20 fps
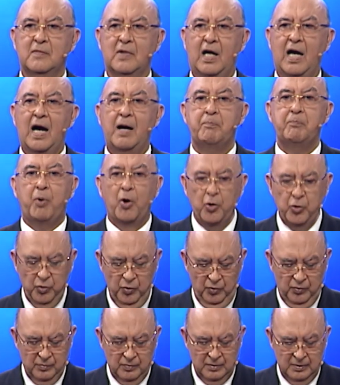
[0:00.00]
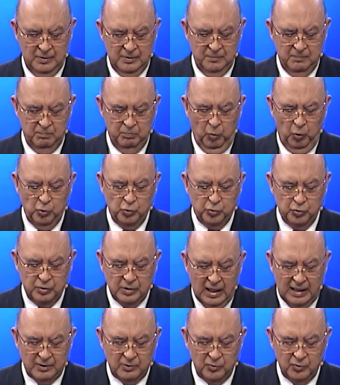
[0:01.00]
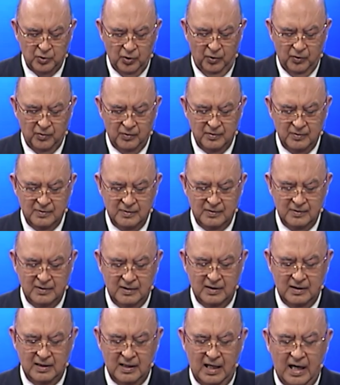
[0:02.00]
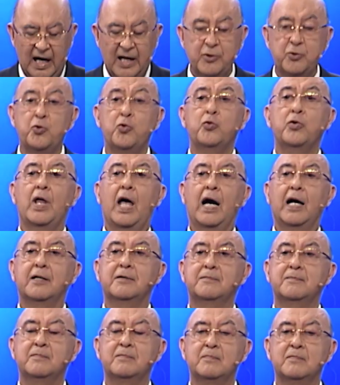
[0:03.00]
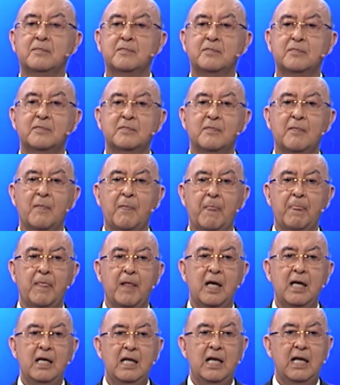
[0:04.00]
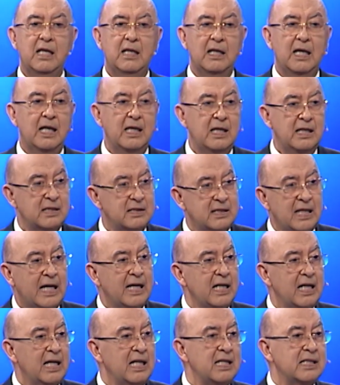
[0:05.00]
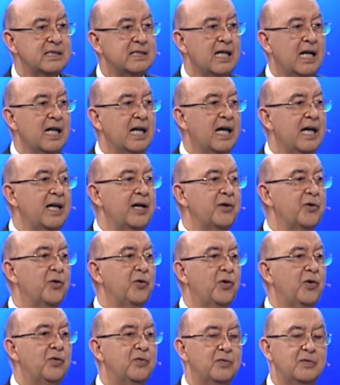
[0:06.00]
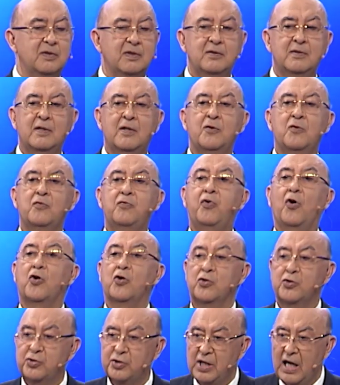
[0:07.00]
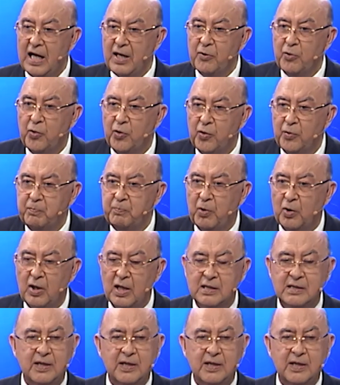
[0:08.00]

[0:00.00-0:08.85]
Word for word: apoyo, buscando ayuda y estar en el extranjero forzado por las